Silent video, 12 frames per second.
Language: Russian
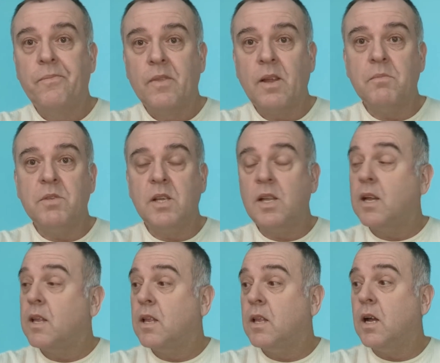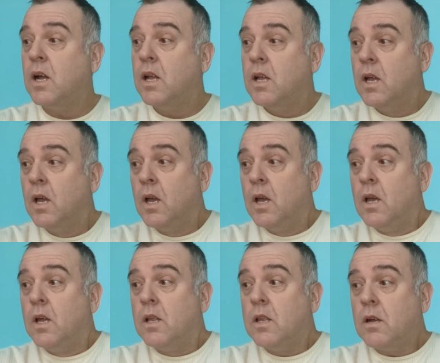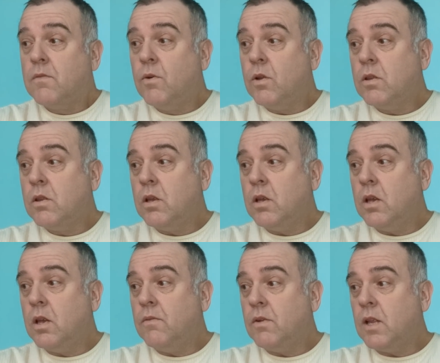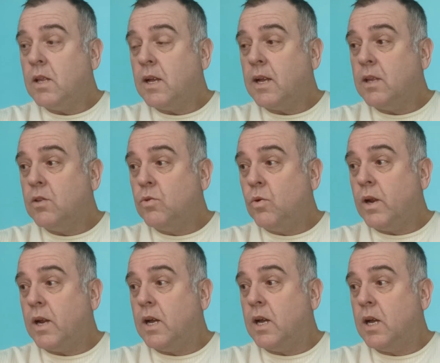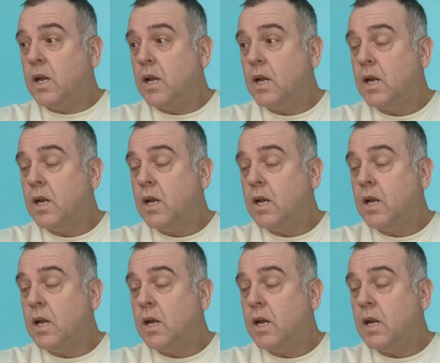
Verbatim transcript: Там, где надо, да. Так вот, э, вот эта контора,